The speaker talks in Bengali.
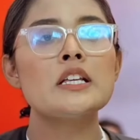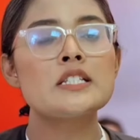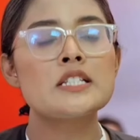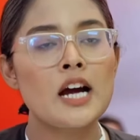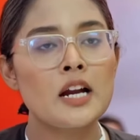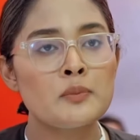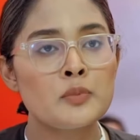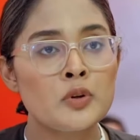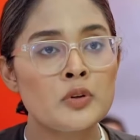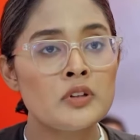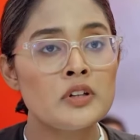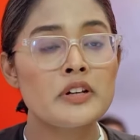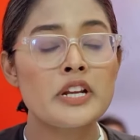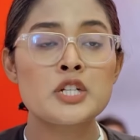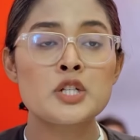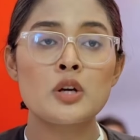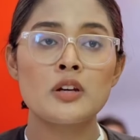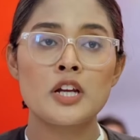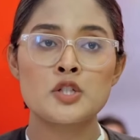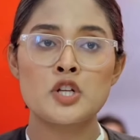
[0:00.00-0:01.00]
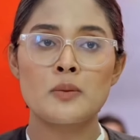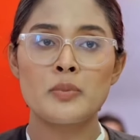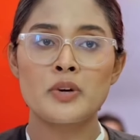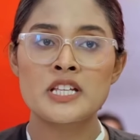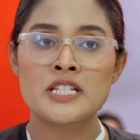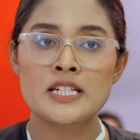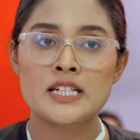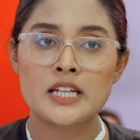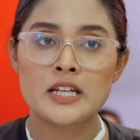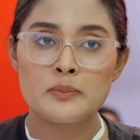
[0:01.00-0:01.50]
যার বোন রিক্সাওয়ালা
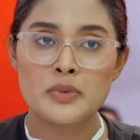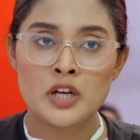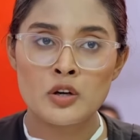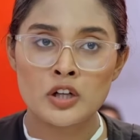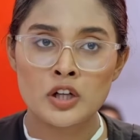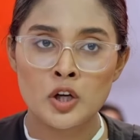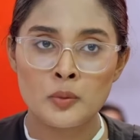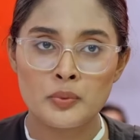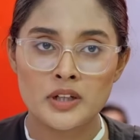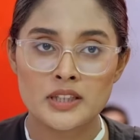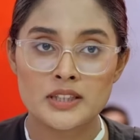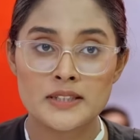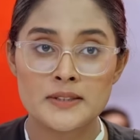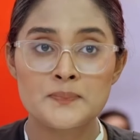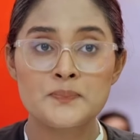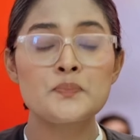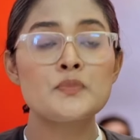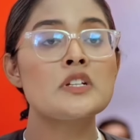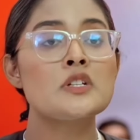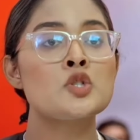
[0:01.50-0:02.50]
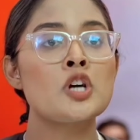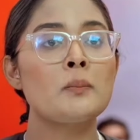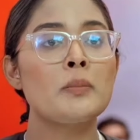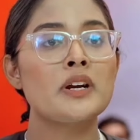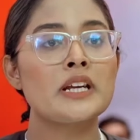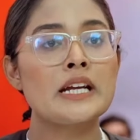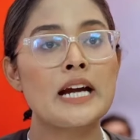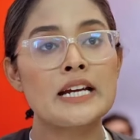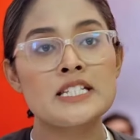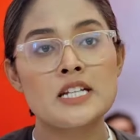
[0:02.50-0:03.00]
জব্বরের ছেলেকে বিয়ে করার অপরাধে
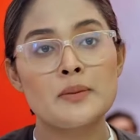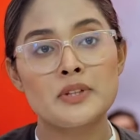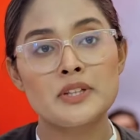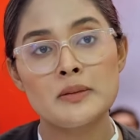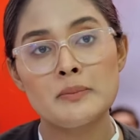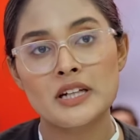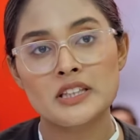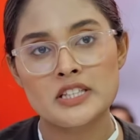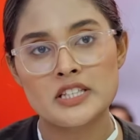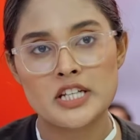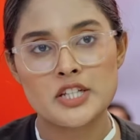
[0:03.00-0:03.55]
জব্বারকে গাড়ি চাপা দিয়ে মারতে